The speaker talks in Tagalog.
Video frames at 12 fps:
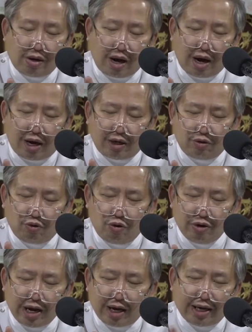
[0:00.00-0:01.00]
uh,
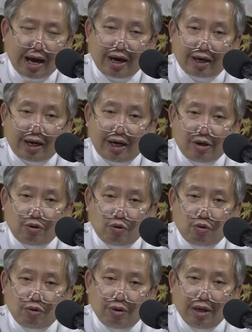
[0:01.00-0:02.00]
doon nangyari
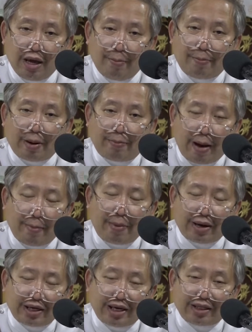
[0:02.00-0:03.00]
yung
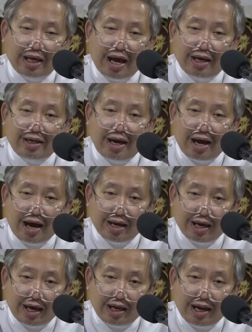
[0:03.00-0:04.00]
pagpapakita ng
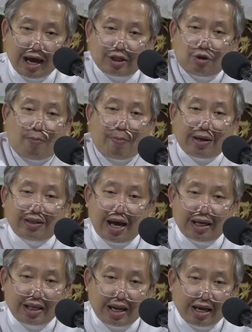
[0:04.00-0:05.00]
anghel at yung
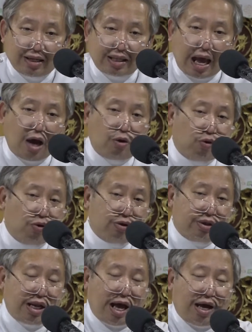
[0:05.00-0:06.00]
pagdadalang tao
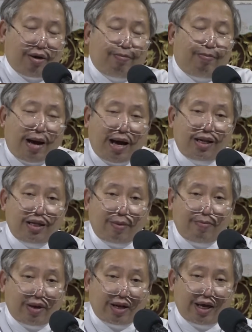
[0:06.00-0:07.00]
ng mahal na
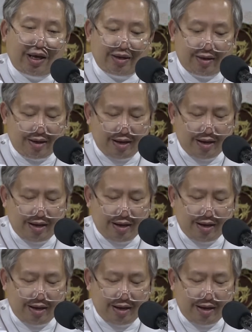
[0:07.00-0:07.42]
birhen.